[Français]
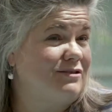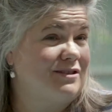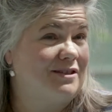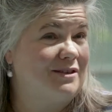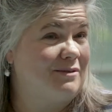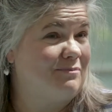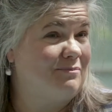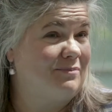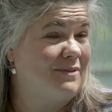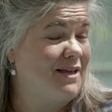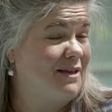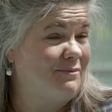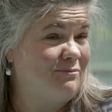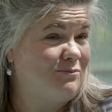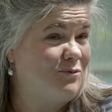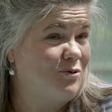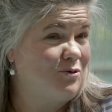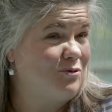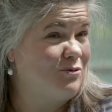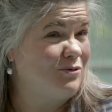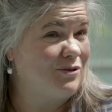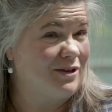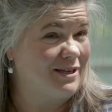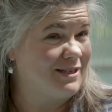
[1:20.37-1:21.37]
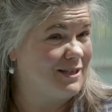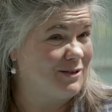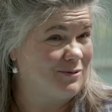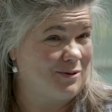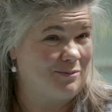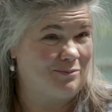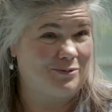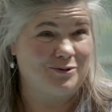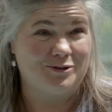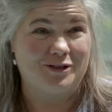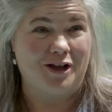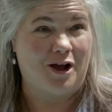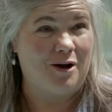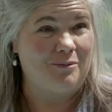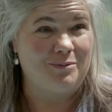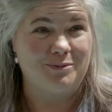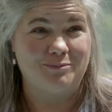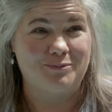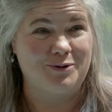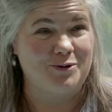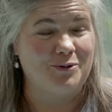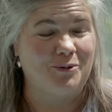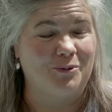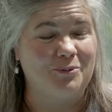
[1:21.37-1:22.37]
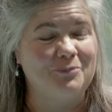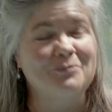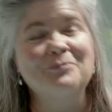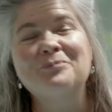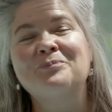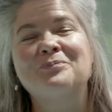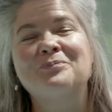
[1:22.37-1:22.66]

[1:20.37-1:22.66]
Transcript: c'est peut-être mieux que ce soit plus tard puis plus gros.